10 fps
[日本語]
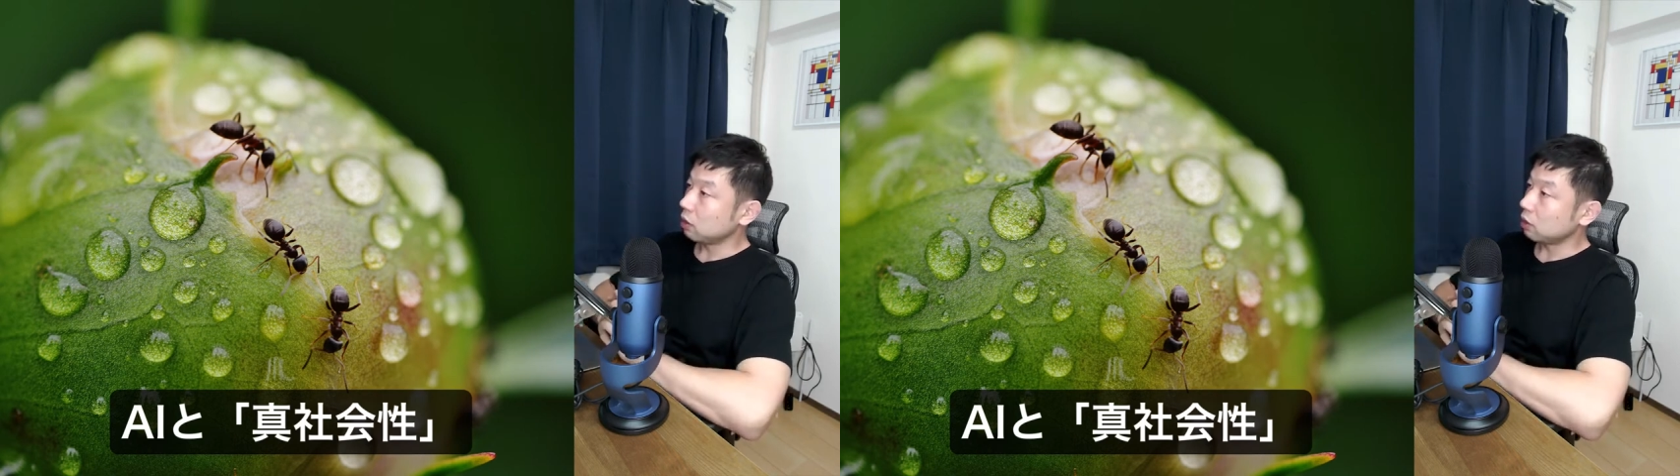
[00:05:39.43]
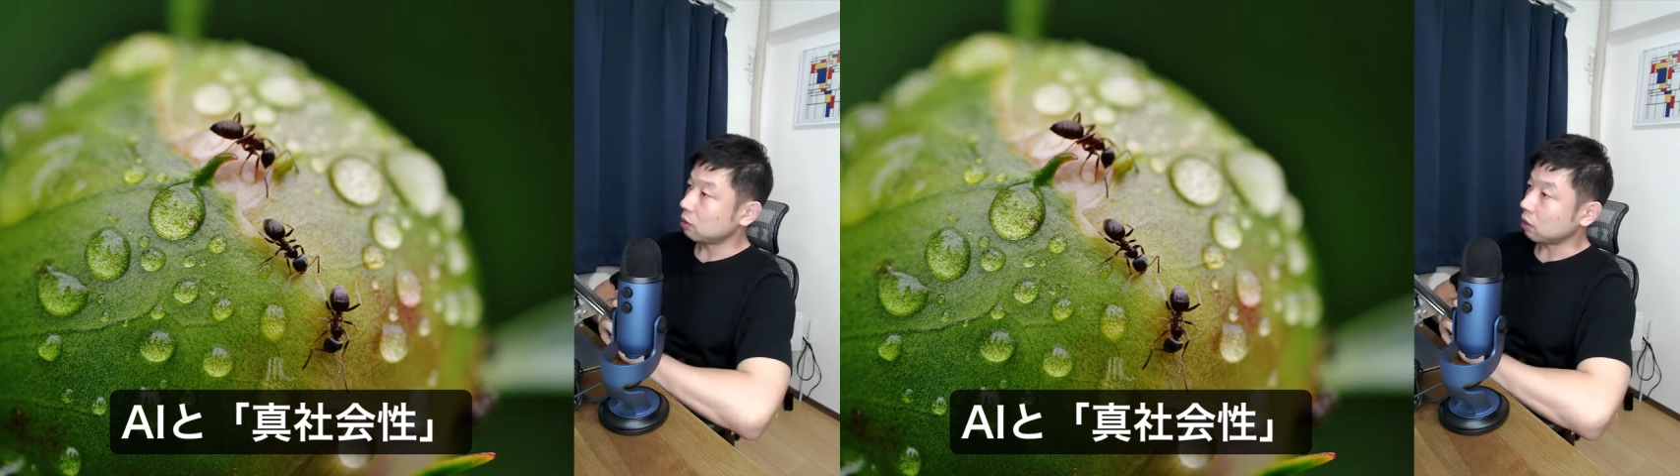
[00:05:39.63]

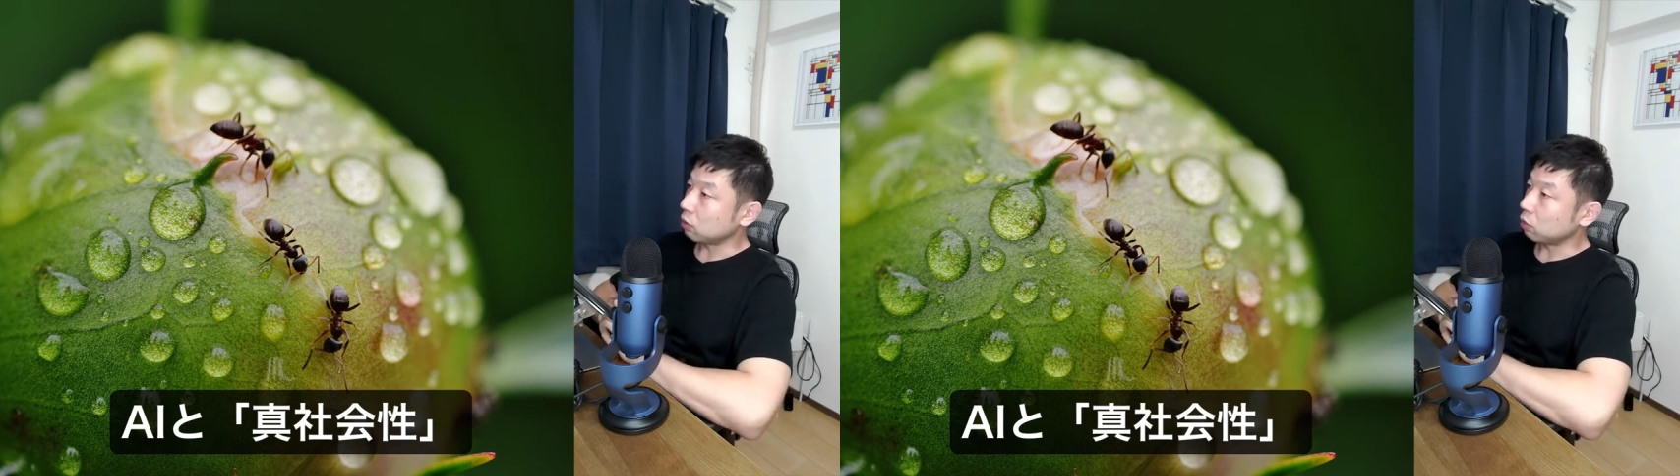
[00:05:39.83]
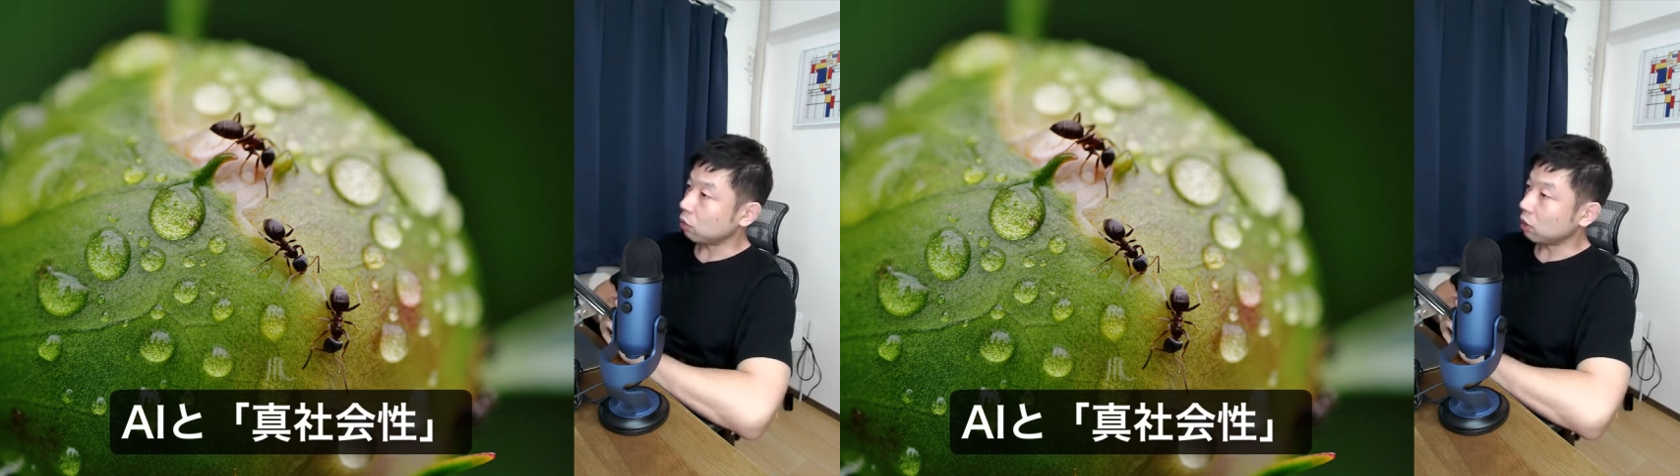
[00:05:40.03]
え
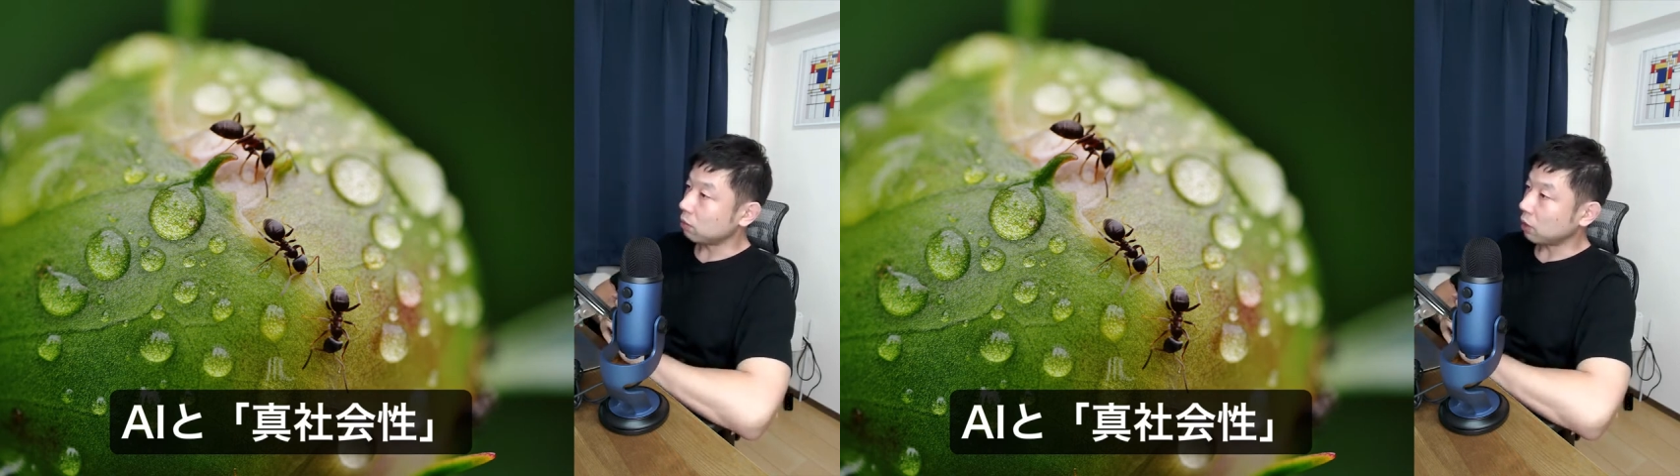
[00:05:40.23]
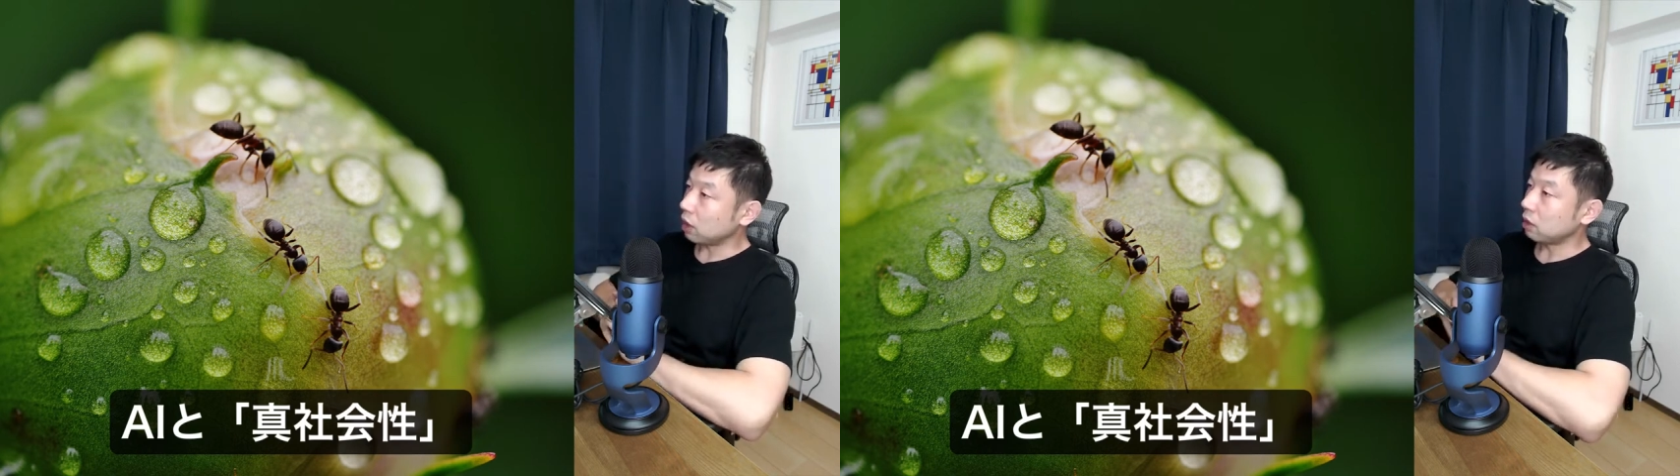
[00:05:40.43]
例
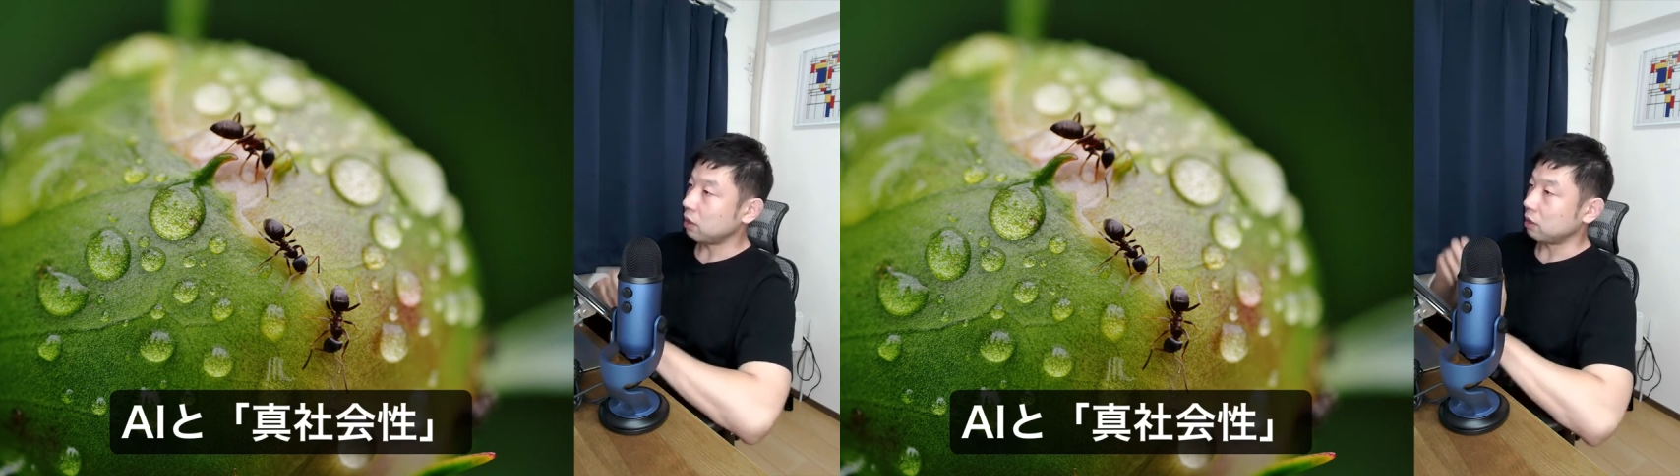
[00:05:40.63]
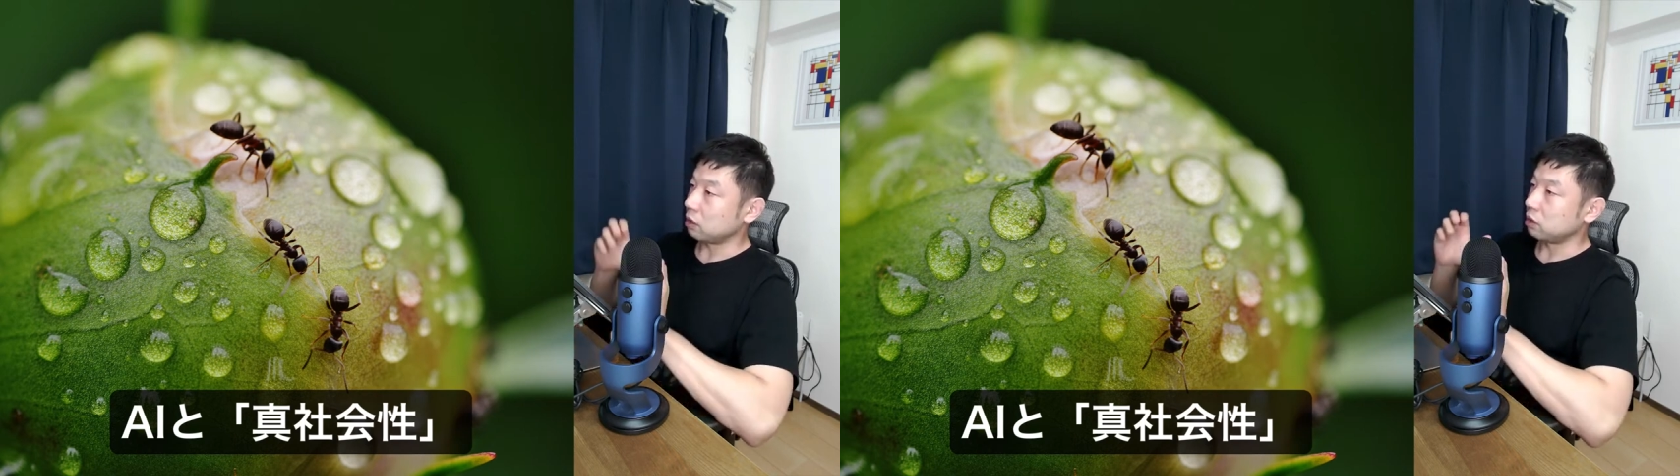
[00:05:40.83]
えば、
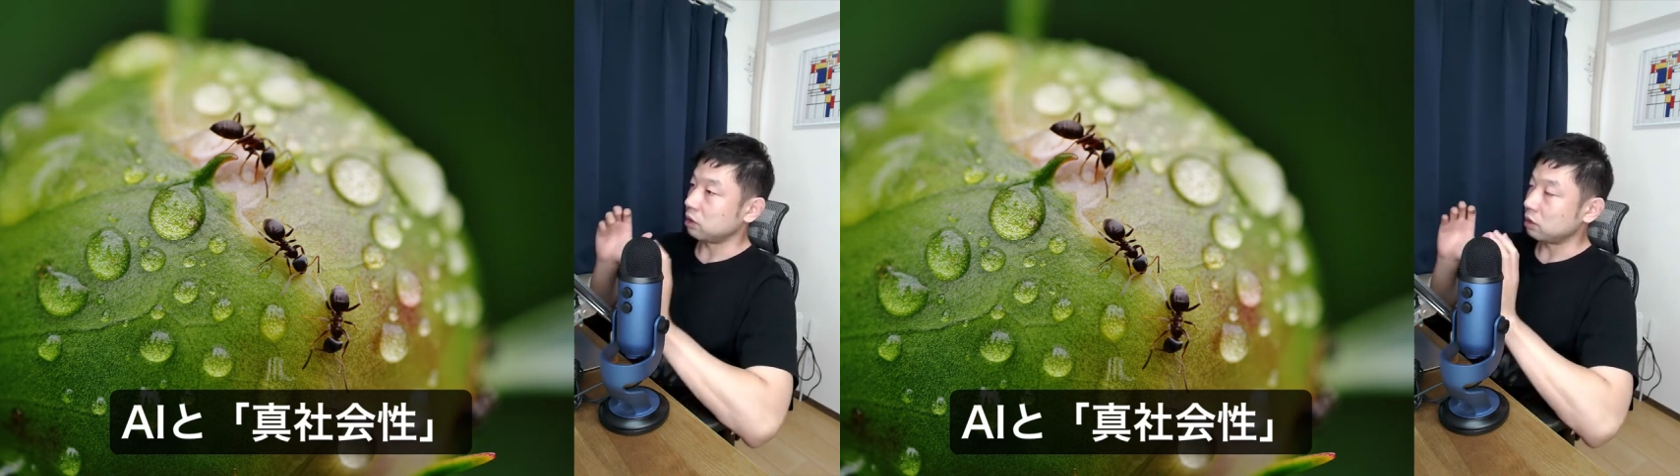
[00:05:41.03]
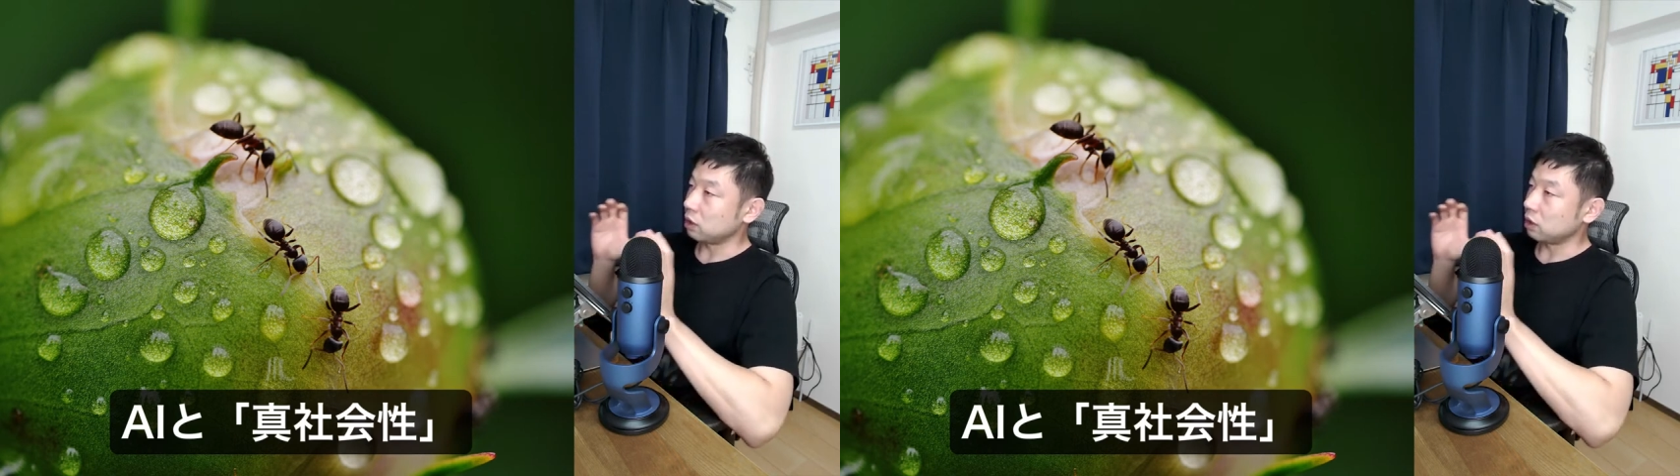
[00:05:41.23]
え実